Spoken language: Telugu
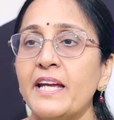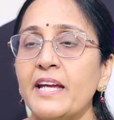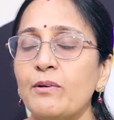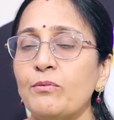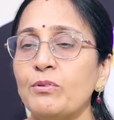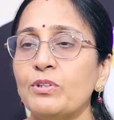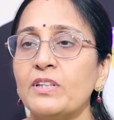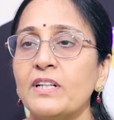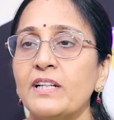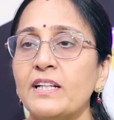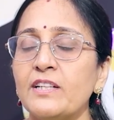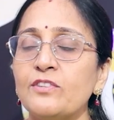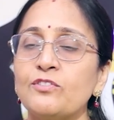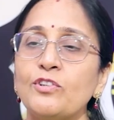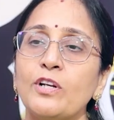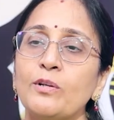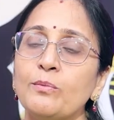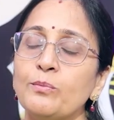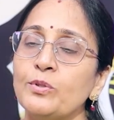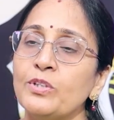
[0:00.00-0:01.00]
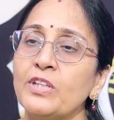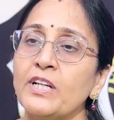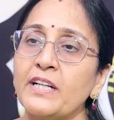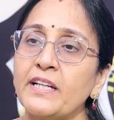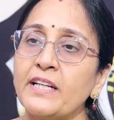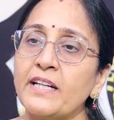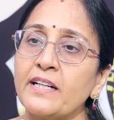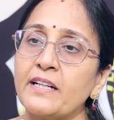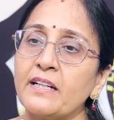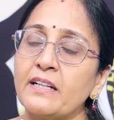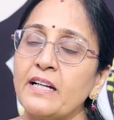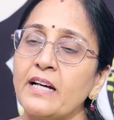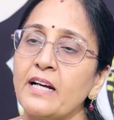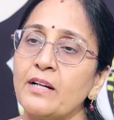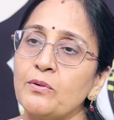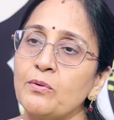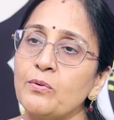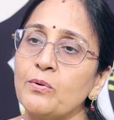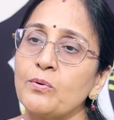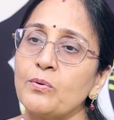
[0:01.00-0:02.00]
ఏముందలే జలుబు దగ్గే కదా
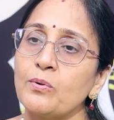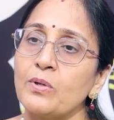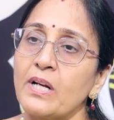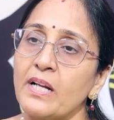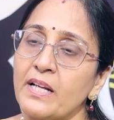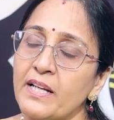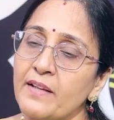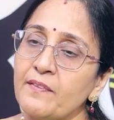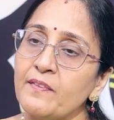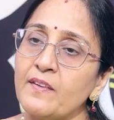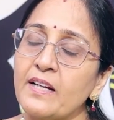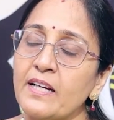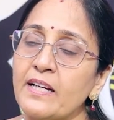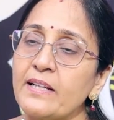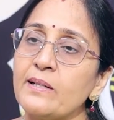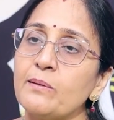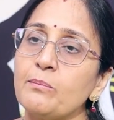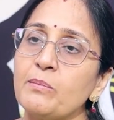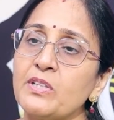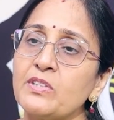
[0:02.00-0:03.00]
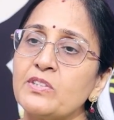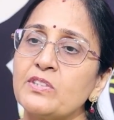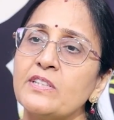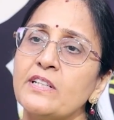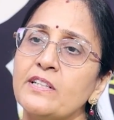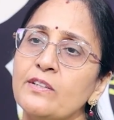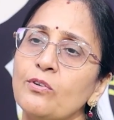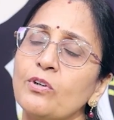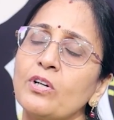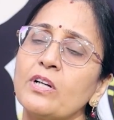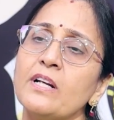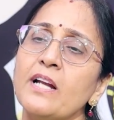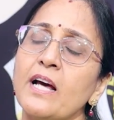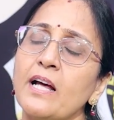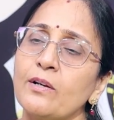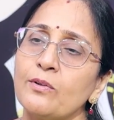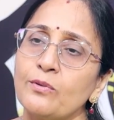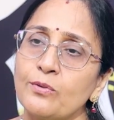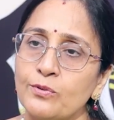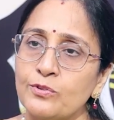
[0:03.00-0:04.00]
అనుకోకుండా ఎందుకైనా మంచిదని ఒక
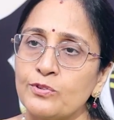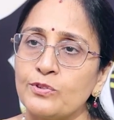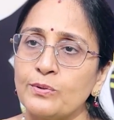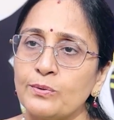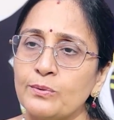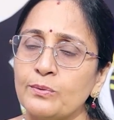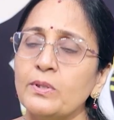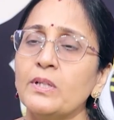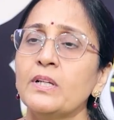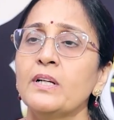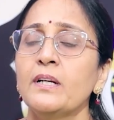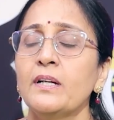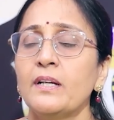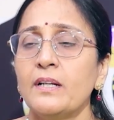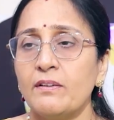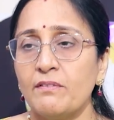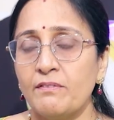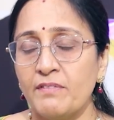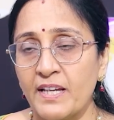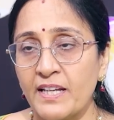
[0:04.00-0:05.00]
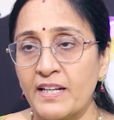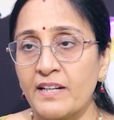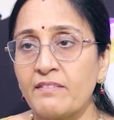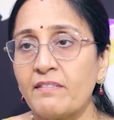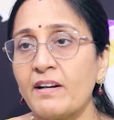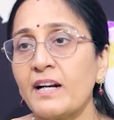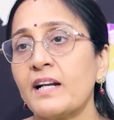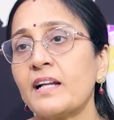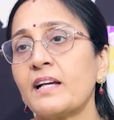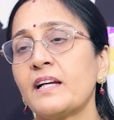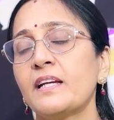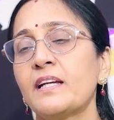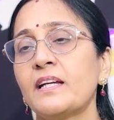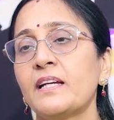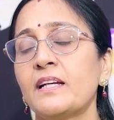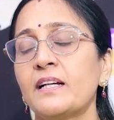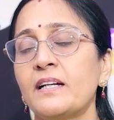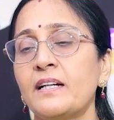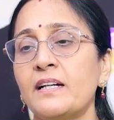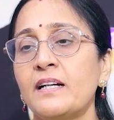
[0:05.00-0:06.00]
నాలుగు రోజులు వేరే వాళ్ళకి
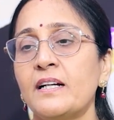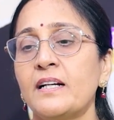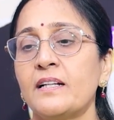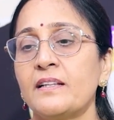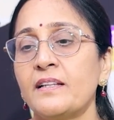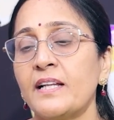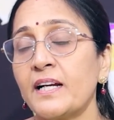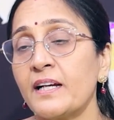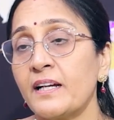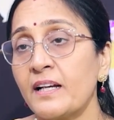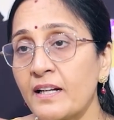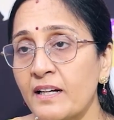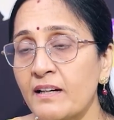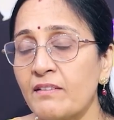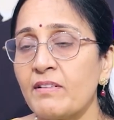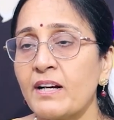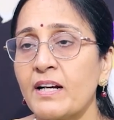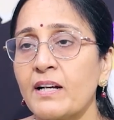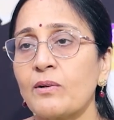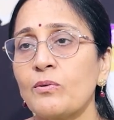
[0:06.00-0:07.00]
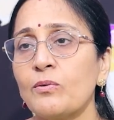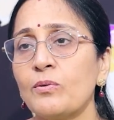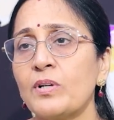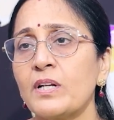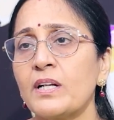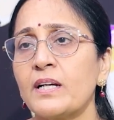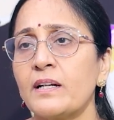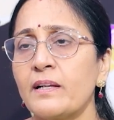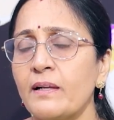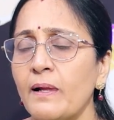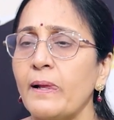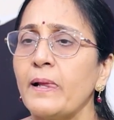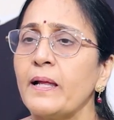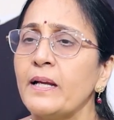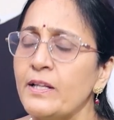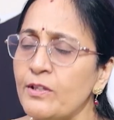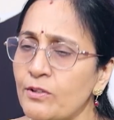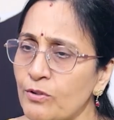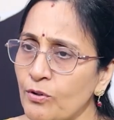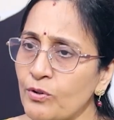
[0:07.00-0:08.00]
దగ్గరగా వెళ్లకుండా
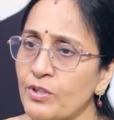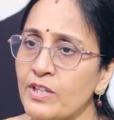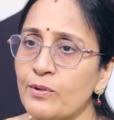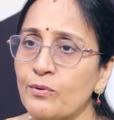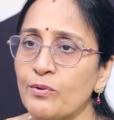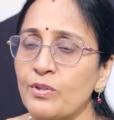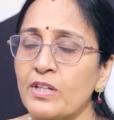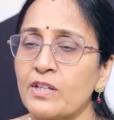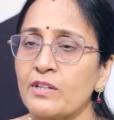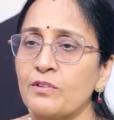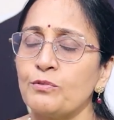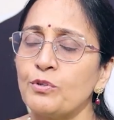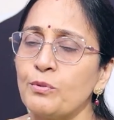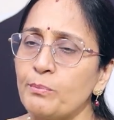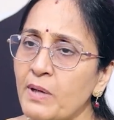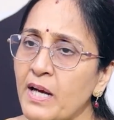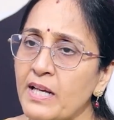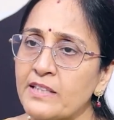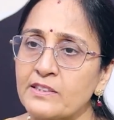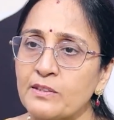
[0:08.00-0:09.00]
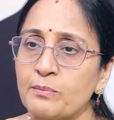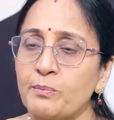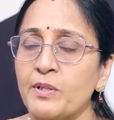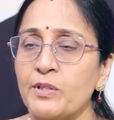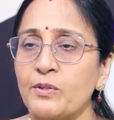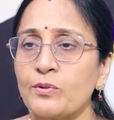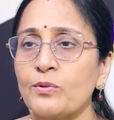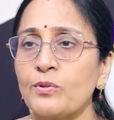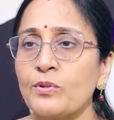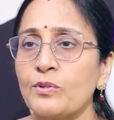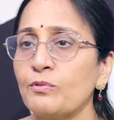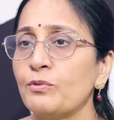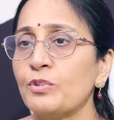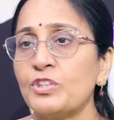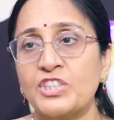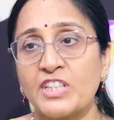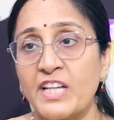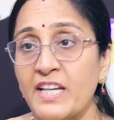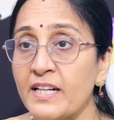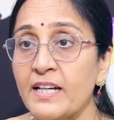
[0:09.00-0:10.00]
ఇంట్లోనే ఉండటమో మాస్క్ పెట్టుకోవటమో
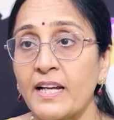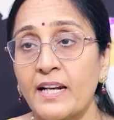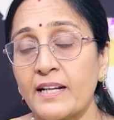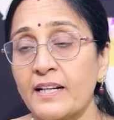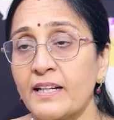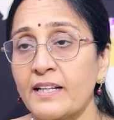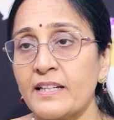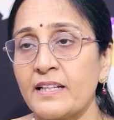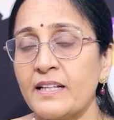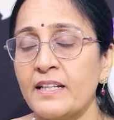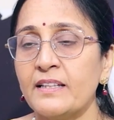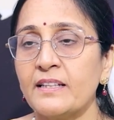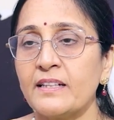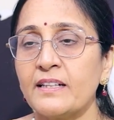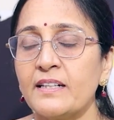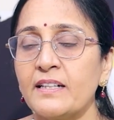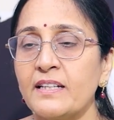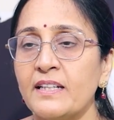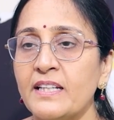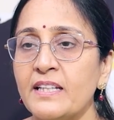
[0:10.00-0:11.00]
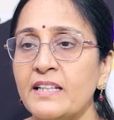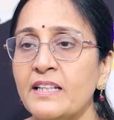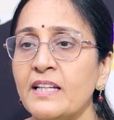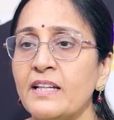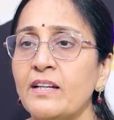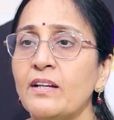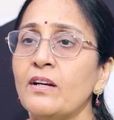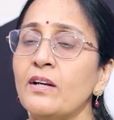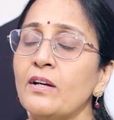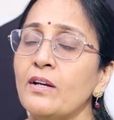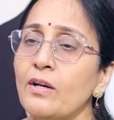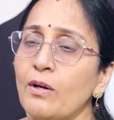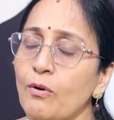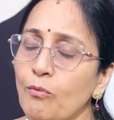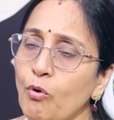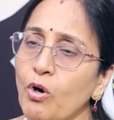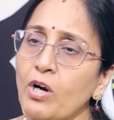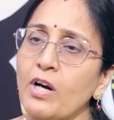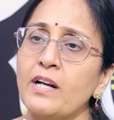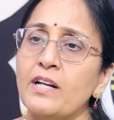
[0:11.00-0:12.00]
చేయగలగాలి ఎందుకంటే ఇది
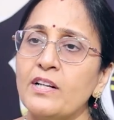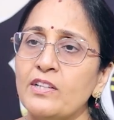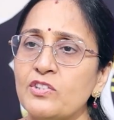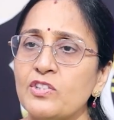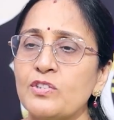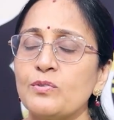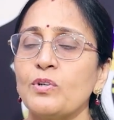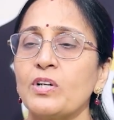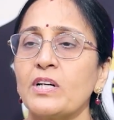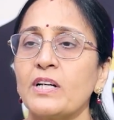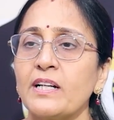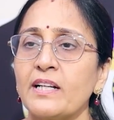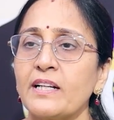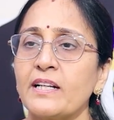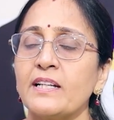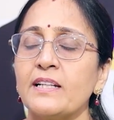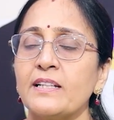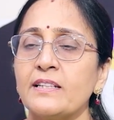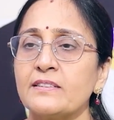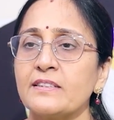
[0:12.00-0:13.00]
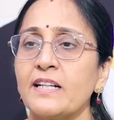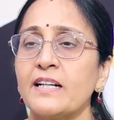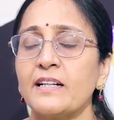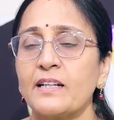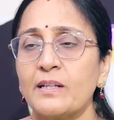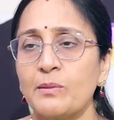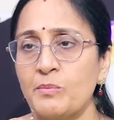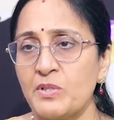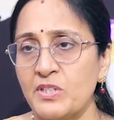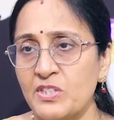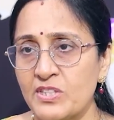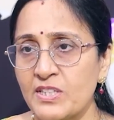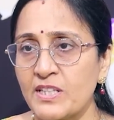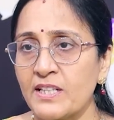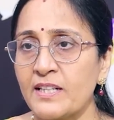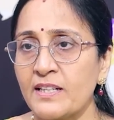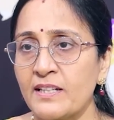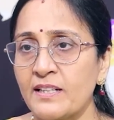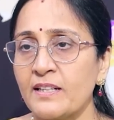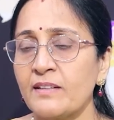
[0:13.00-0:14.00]
ఒకళ్ళ నుంచి ఒకళ్ళకి సంక్రమించే
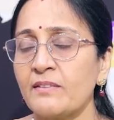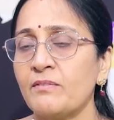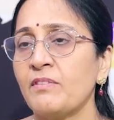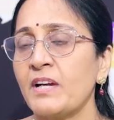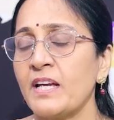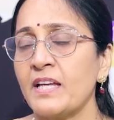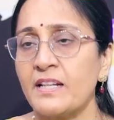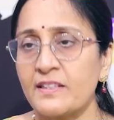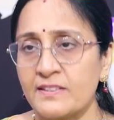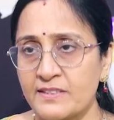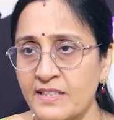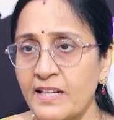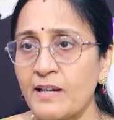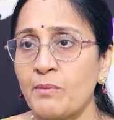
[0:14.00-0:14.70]
వైరస్